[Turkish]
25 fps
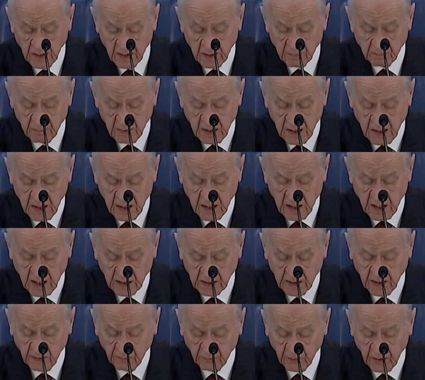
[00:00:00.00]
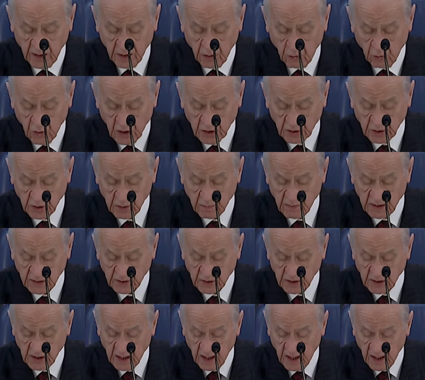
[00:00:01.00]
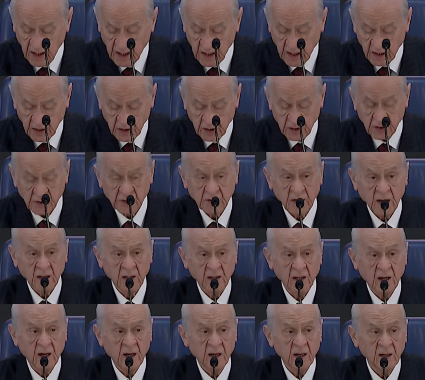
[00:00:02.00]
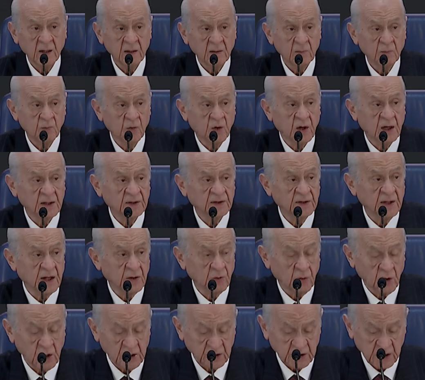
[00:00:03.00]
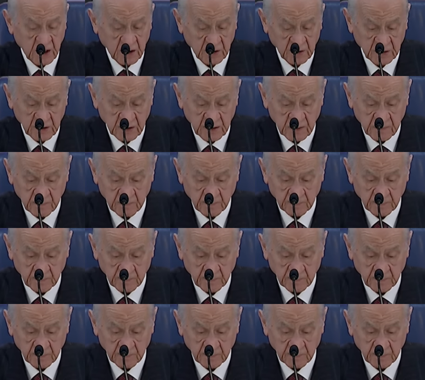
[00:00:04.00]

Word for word: Milli hedeflere ulaşılması da inşallah mukadder olacaktır.